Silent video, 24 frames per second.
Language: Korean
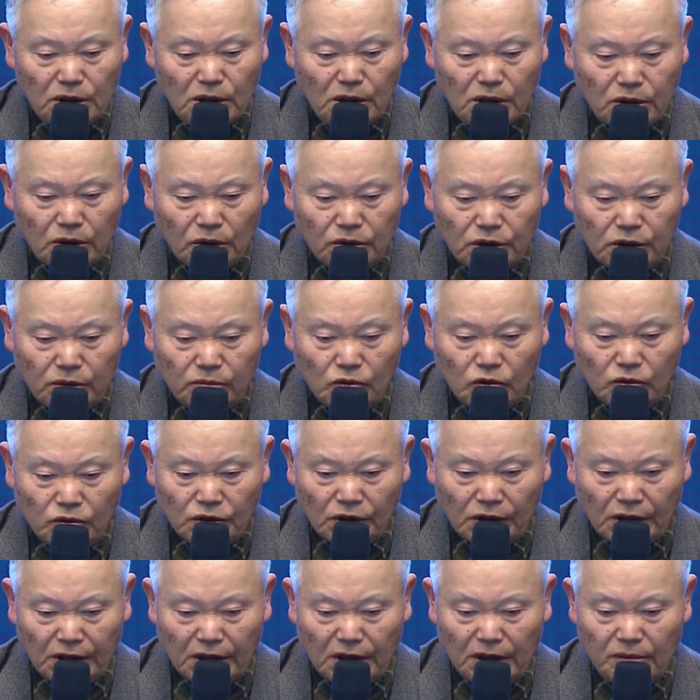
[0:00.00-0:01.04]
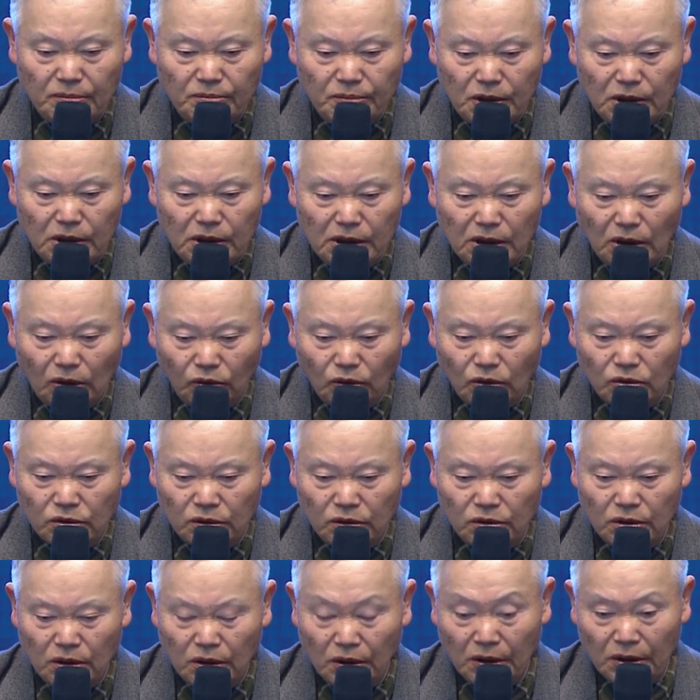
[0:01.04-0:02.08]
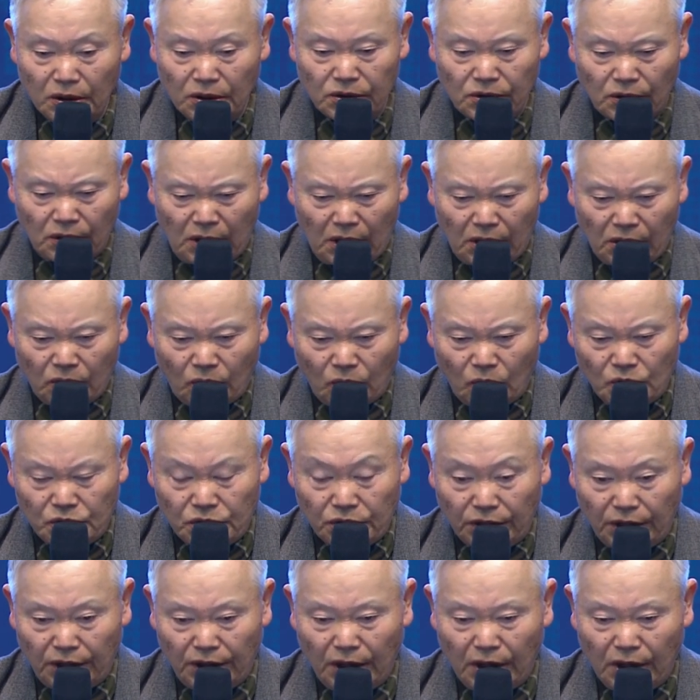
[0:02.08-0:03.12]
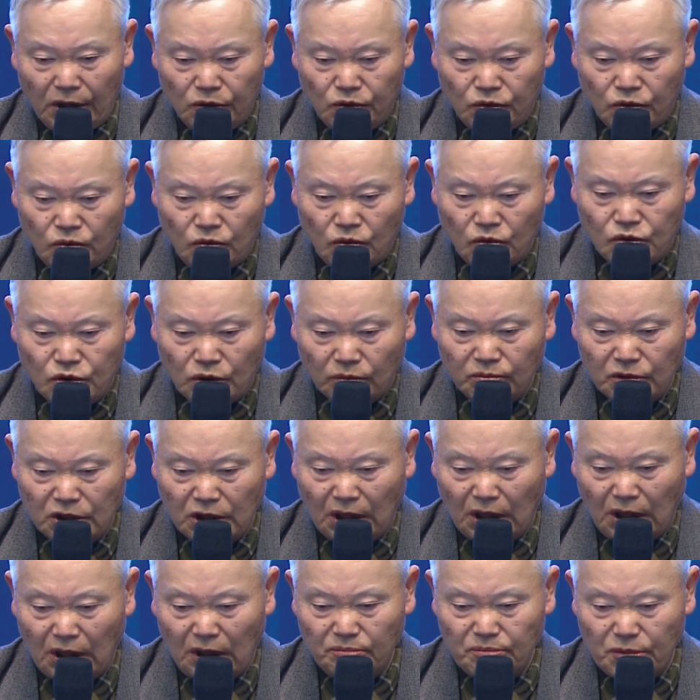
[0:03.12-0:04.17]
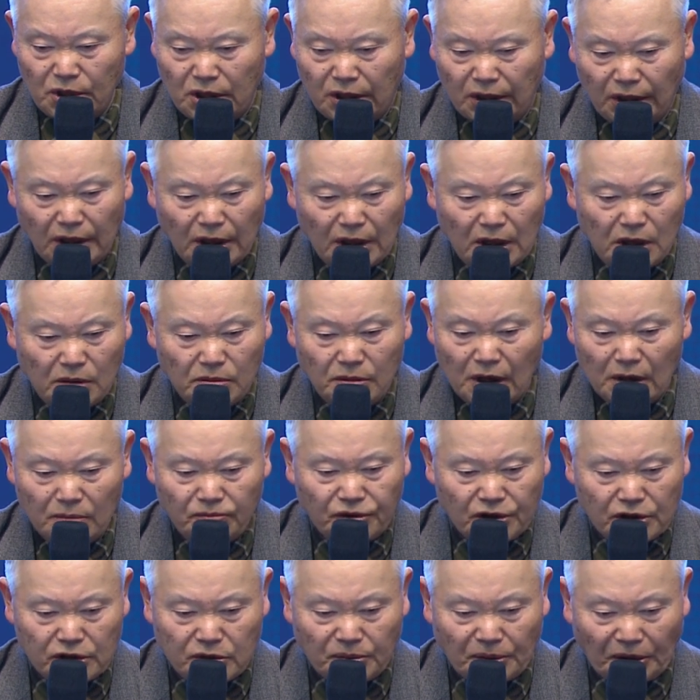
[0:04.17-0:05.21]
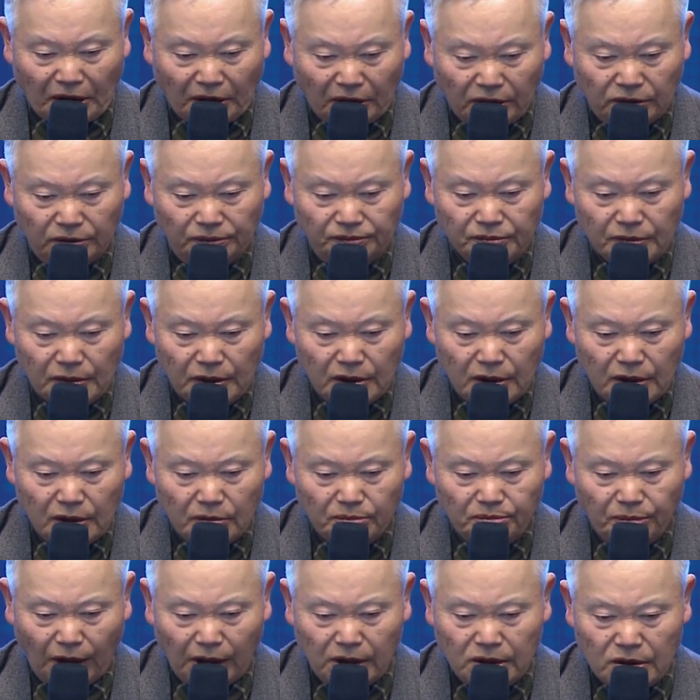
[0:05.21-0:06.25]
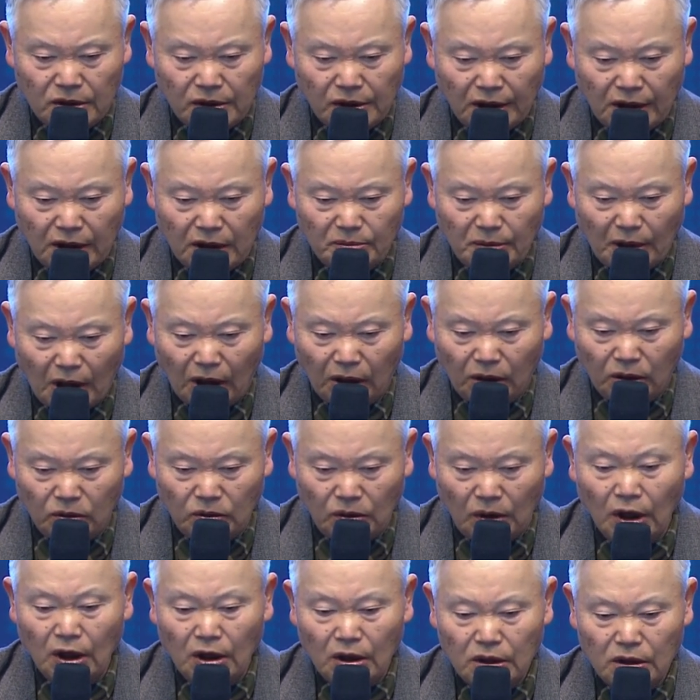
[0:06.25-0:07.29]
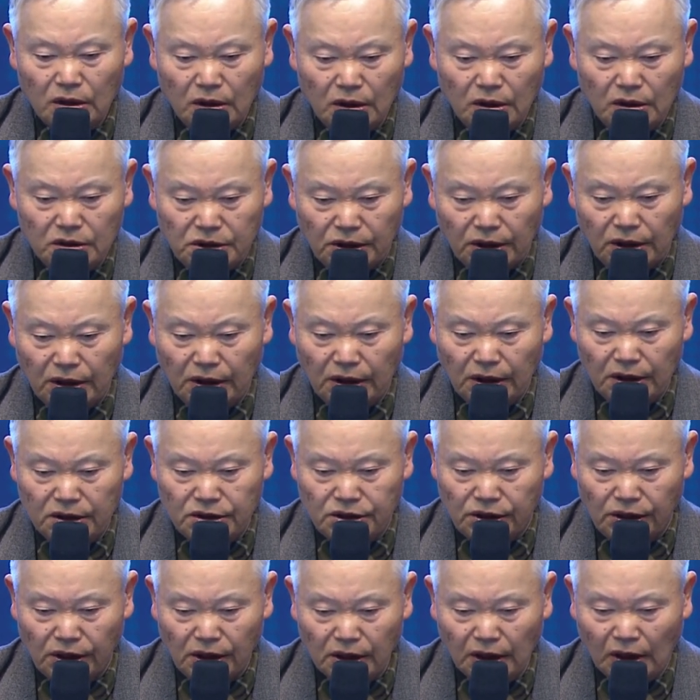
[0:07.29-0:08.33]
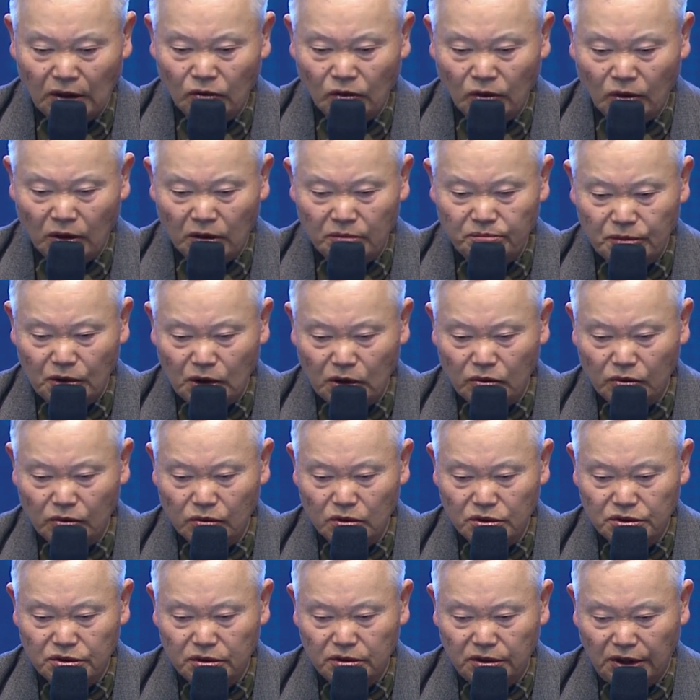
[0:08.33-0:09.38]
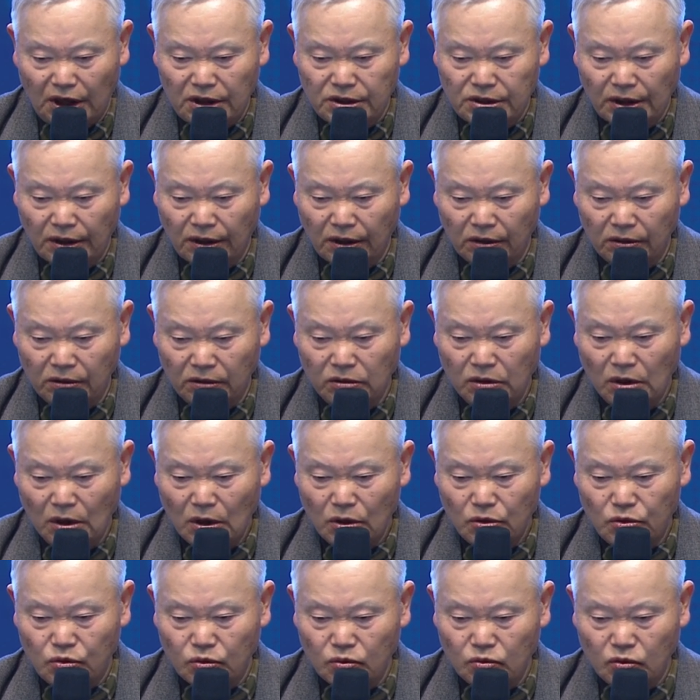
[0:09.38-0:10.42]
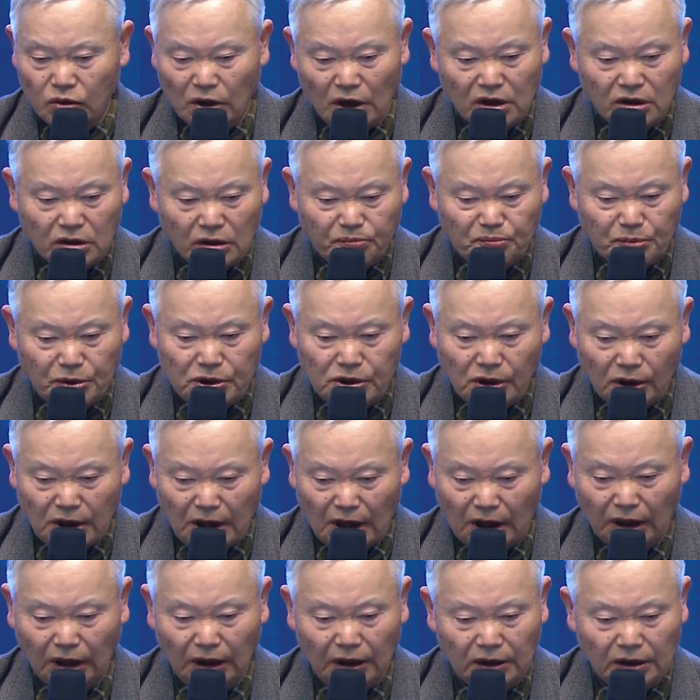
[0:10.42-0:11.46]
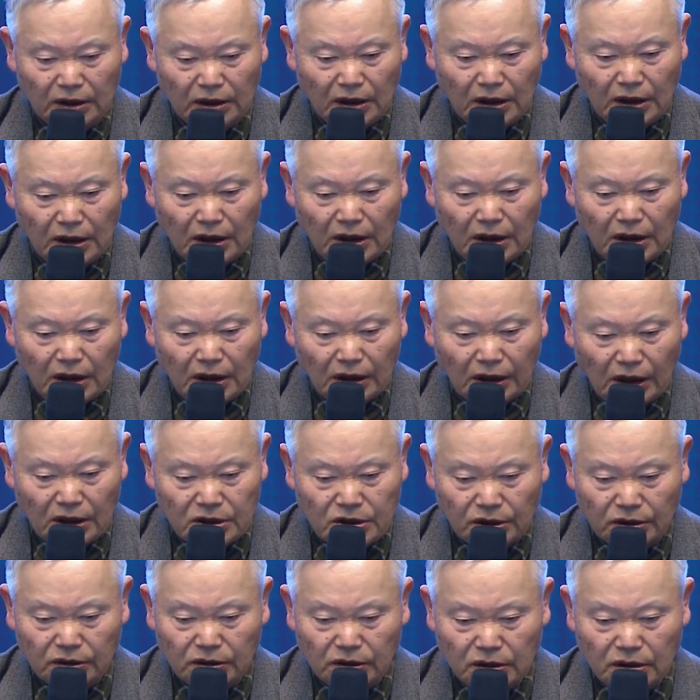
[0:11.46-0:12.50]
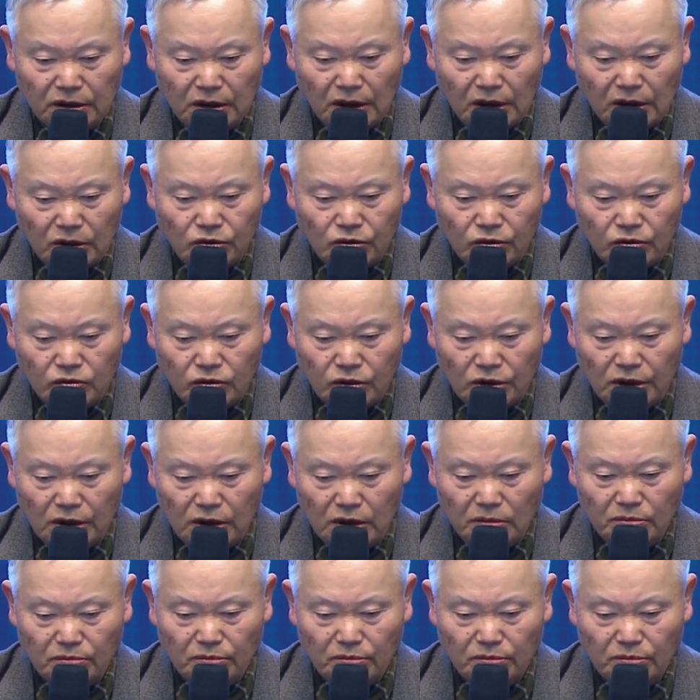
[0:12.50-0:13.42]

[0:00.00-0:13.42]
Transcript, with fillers: 2016년에 미 허드슨 전략연구소의 중국 전문가 미카엘 피스베르는 100년간의 말았던 어, 세계 최강국인 미국을 대체하라는 중국의 극비 전략에서 중국이